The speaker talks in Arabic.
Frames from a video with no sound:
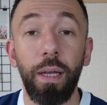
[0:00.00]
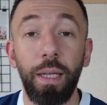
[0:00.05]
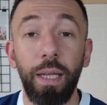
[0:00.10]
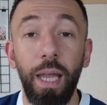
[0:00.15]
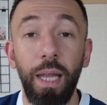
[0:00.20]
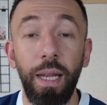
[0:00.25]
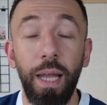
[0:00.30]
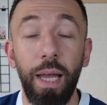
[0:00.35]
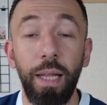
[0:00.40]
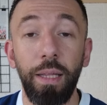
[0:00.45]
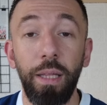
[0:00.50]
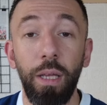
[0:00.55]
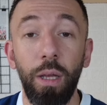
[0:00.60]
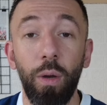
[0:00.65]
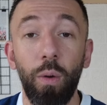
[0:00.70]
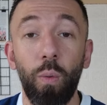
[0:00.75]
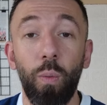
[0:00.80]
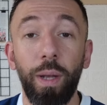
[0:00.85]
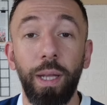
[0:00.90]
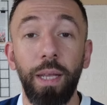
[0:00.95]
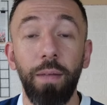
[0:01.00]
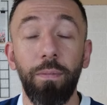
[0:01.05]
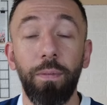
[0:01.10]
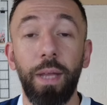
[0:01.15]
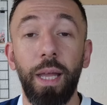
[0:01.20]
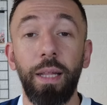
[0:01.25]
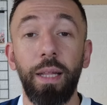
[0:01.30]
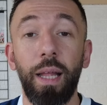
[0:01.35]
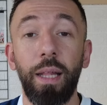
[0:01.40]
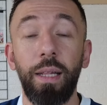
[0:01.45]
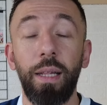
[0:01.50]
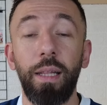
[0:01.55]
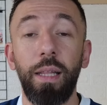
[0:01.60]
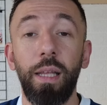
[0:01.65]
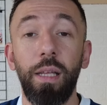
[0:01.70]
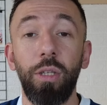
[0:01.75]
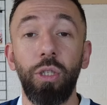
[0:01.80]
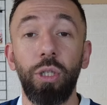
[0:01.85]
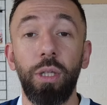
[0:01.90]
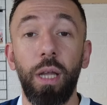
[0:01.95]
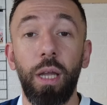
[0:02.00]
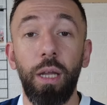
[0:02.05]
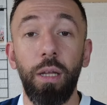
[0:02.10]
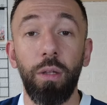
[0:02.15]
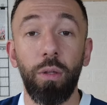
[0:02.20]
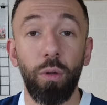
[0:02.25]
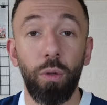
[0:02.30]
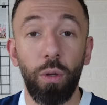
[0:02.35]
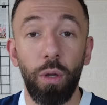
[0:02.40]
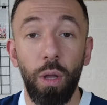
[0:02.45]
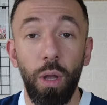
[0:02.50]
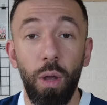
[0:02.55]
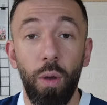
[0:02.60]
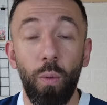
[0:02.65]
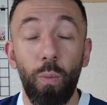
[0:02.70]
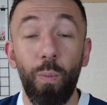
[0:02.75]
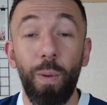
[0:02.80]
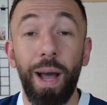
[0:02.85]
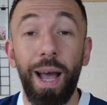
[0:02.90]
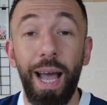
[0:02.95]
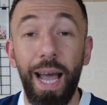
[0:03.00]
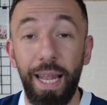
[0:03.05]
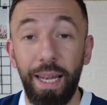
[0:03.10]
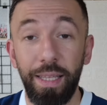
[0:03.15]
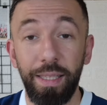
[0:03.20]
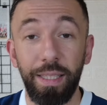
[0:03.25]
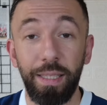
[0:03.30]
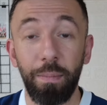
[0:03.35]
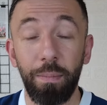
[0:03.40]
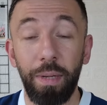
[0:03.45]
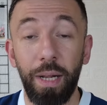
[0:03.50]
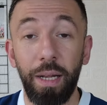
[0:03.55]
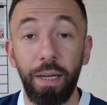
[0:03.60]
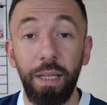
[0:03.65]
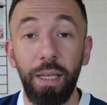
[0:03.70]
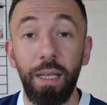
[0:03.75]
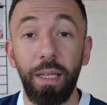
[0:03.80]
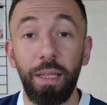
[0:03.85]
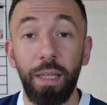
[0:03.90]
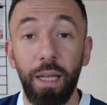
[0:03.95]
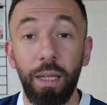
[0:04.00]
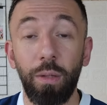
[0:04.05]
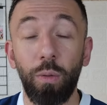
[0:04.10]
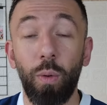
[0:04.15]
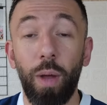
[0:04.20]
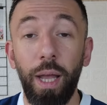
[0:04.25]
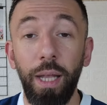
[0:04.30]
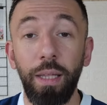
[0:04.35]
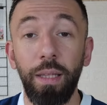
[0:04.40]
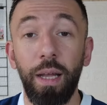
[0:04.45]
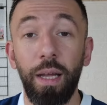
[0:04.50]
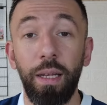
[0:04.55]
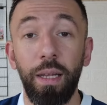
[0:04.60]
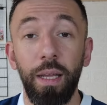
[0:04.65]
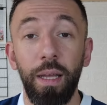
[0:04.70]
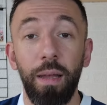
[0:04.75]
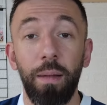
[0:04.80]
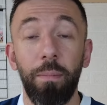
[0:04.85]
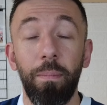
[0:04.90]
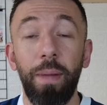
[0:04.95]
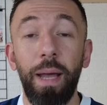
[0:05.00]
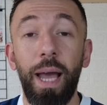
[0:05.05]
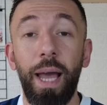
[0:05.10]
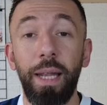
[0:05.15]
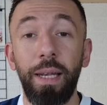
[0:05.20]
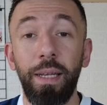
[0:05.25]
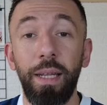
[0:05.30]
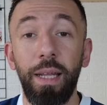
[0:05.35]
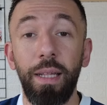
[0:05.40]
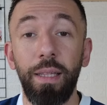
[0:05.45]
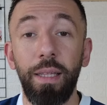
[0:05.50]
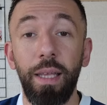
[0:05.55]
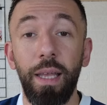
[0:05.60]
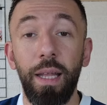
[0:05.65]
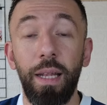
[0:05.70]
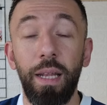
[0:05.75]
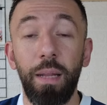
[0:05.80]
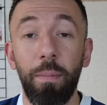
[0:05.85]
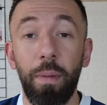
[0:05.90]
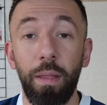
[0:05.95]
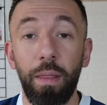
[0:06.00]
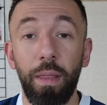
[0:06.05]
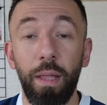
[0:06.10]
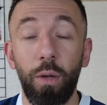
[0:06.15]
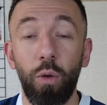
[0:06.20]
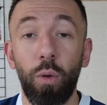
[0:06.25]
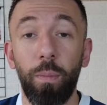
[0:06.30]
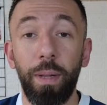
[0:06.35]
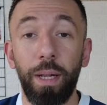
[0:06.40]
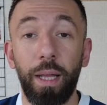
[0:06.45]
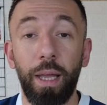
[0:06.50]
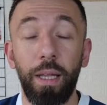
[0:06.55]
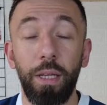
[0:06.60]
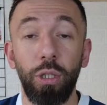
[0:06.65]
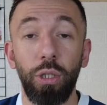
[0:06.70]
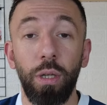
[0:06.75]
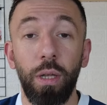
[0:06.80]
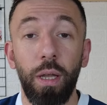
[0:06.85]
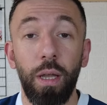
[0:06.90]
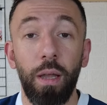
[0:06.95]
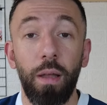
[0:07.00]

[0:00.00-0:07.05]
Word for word: كان أداؤه وكيف كانت النتائج تاعته والاستمرارية تاعته أيضا مع النادي اللي مثله بالخارج